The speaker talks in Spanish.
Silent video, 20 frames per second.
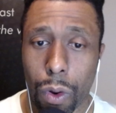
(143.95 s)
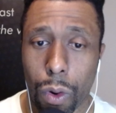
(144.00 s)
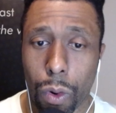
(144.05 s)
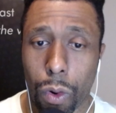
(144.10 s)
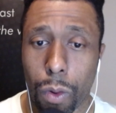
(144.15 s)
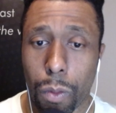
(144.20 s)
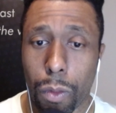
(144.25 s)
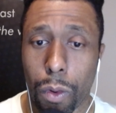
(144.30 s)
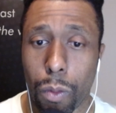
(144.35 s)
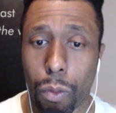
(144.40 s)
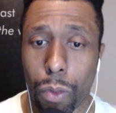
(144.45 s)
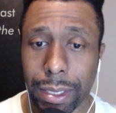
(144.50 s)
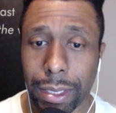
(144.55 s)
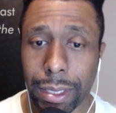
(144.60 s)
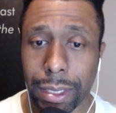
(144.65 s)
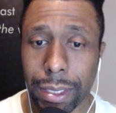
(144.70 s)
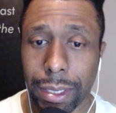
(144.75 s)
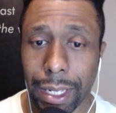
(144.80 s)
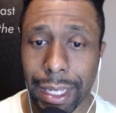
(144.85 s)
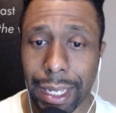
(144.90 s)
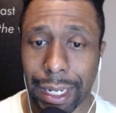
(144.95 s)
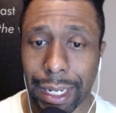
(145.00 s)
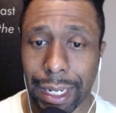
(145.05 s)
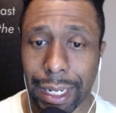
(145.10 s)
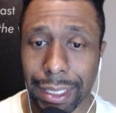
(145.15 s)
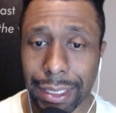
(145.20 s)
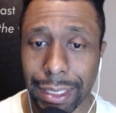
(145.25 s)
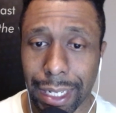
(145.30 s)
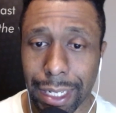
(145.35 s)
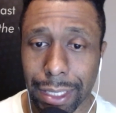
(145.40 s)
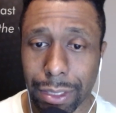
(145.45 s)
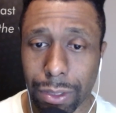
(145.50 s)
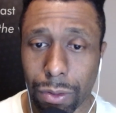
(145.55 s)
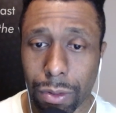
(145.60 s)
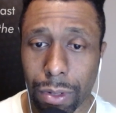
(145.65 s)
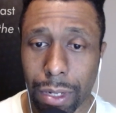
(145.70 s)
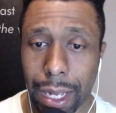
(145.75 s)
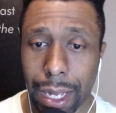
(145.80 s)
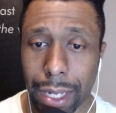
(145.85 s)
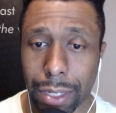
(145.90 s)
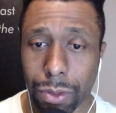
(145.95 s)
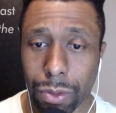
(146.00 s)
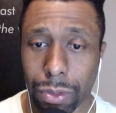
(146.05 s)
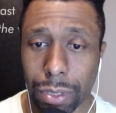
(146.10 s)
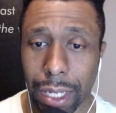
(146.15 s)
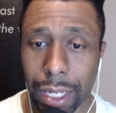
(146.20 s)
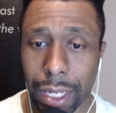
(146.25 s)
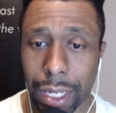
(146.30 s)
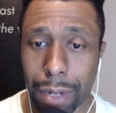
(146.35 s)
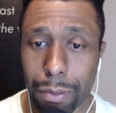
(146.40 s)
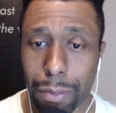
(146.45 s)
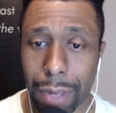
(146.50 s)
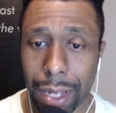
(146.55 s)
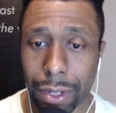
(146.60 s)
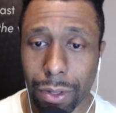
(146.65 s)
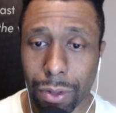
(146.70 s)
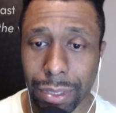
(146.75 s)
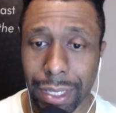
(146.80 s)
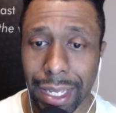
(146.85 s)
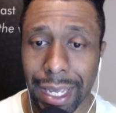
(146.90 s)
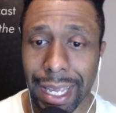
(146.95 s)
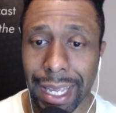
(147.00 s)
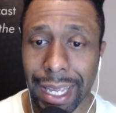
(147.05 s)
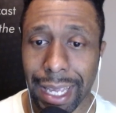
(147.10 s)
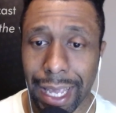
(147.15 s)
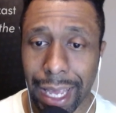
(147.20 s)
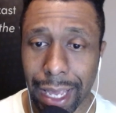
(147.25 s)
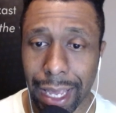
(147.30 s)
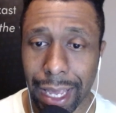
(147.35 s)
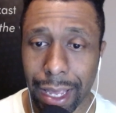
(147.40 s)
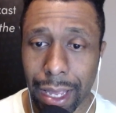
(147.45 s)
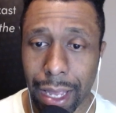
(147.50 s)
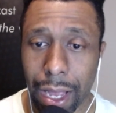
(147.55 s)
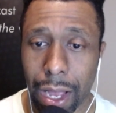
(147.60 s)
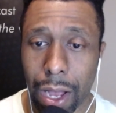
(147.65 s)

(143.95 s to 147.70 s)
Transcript: como muestra de rechazo a sus hermanos que,